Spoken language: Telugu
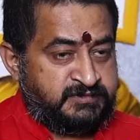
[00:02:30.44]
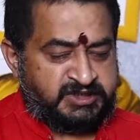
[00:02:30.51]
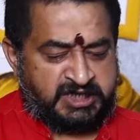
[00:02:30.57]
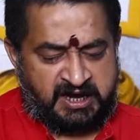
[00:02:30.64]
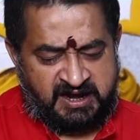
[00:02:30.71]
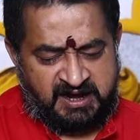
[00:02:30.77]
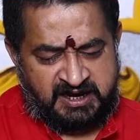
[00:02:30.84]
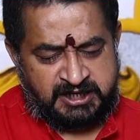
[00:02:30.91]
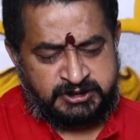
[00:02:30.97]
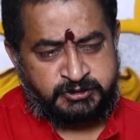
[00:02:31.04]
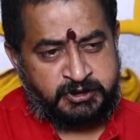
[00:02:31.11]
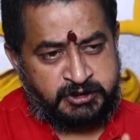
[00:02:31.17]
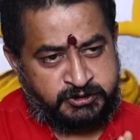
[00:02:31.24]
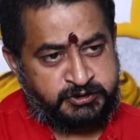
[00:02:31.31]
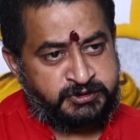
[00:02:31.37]
చాలా
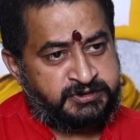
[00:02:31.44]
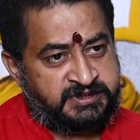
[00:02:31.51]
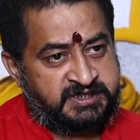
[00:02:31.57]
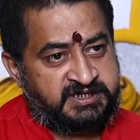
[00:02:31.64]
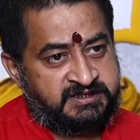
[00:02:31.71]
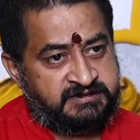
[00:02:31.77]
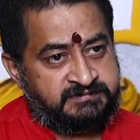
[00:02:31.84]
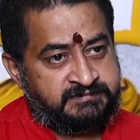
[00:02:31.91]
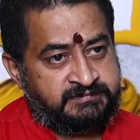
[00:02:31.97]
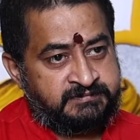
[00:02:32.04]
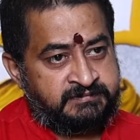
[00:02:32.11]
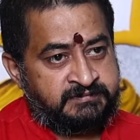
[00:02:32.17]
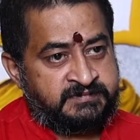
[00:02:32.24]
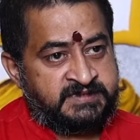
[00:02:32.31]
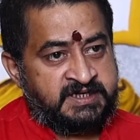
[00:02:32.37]
చోట్ల చూస్తున్నాను నేను
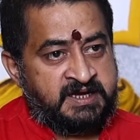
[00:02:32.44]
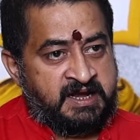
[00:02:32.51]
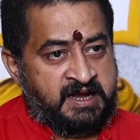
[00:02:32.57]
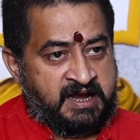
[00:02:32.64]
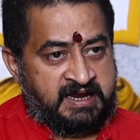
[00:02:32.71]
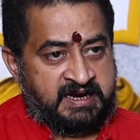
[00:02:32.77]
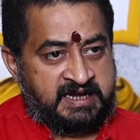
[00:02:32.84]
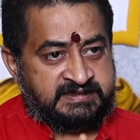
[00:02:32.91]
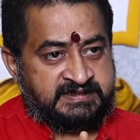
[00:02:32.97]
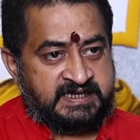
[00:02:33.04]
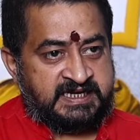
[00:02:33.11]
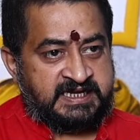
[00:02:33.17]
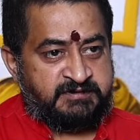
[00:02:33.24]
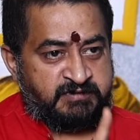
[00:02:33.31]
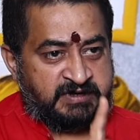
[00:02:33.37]
అలా
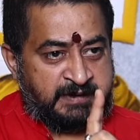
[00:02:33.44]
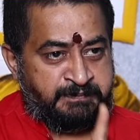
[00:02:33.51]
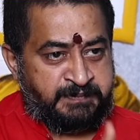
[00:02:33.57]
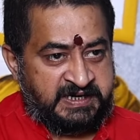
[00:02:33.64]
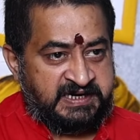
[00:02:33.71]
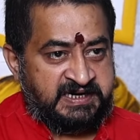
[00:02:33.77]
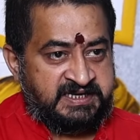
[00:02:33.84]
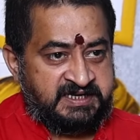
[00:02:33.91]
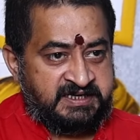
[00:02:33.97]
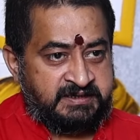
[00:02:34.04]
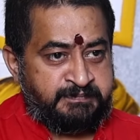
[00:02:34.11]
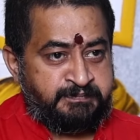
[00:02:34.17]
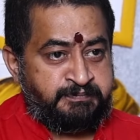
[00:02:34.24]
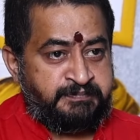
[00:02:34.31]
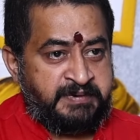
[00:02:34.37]
జరిగిన ఒక పెళ్ళి
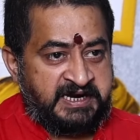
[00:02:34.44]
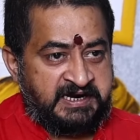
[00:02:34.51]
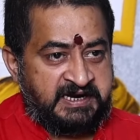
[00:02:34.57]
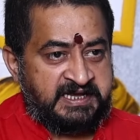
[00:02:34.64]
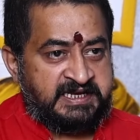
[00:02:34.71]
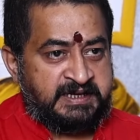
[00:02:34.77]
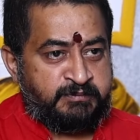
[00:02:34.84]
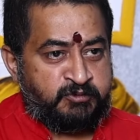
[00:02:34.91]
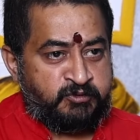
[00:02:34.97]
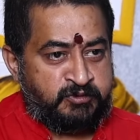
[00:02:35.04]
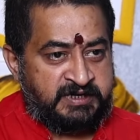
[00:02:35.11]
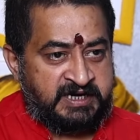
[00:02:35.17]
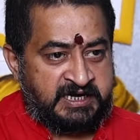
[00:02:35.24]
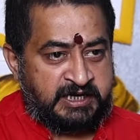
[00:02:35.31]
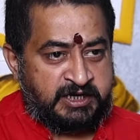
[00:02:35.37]
పెళ్ళైన మూడు
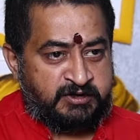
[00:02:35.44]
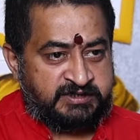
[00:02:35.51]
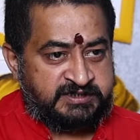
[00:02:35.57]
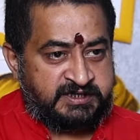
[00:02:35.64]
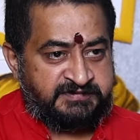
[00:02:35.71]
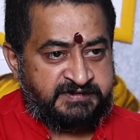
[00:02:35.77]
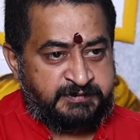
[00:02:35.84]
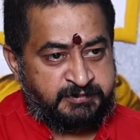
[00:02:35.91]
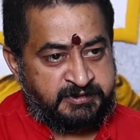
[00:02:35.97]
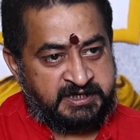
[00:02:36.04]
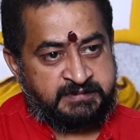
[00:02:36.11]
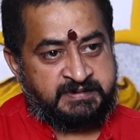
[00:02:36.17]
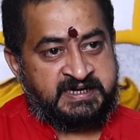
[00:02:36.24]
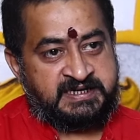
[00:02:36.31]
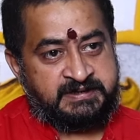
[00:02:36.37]
నెలల్లో ఇద్దరు
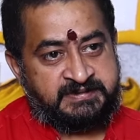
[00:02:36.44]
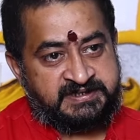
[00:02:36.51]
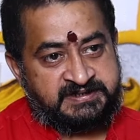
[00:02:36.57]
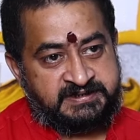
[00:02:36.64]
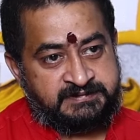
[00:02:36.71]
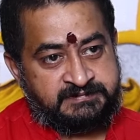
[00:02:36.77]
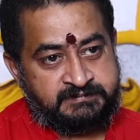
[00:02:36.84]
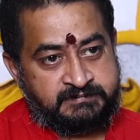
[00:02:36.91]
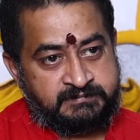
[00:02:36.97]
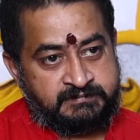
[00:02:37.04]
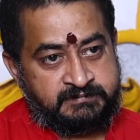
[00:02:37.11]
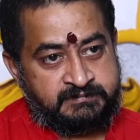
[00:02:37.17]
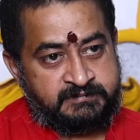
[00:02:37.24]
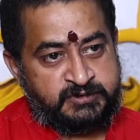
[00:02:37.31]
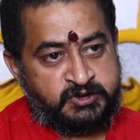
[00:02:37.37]
విడిపోయారు భార్యాభర్త
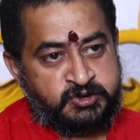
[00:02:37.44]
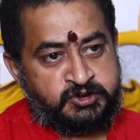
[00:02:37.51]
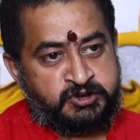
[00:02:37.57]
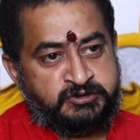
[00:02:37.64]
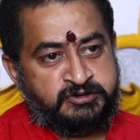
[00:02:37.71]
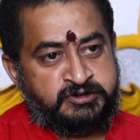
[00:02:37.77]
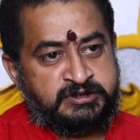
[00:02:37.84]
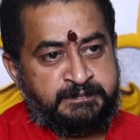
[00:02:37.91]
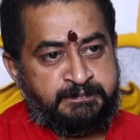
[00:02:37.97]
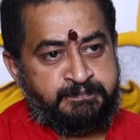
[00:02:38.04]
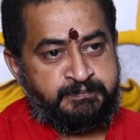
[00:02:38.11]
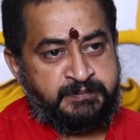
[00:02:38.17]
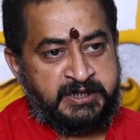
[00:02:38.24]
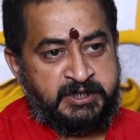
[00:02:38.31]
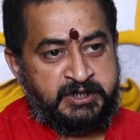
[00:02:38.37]
సొంతం
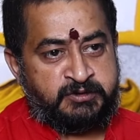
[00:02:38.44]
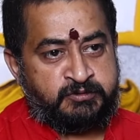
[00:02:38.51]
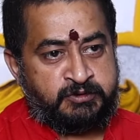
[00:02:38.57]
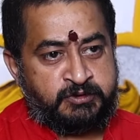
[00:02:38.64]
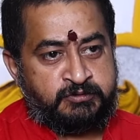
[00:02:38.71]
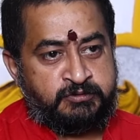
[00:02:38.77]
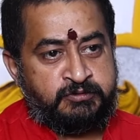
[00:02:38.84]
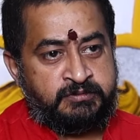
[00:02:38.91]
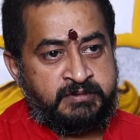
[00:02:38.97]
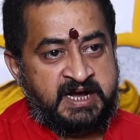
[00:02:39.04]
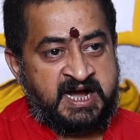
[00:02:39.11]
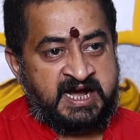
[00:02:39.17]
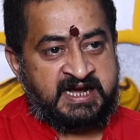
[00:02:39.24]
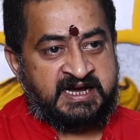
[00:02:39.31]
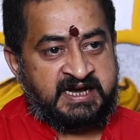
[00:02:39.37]
పెళ్లి కొడుకు
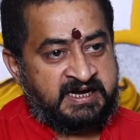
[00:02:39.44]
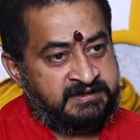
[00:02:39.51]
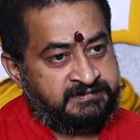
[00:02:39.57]
అక్క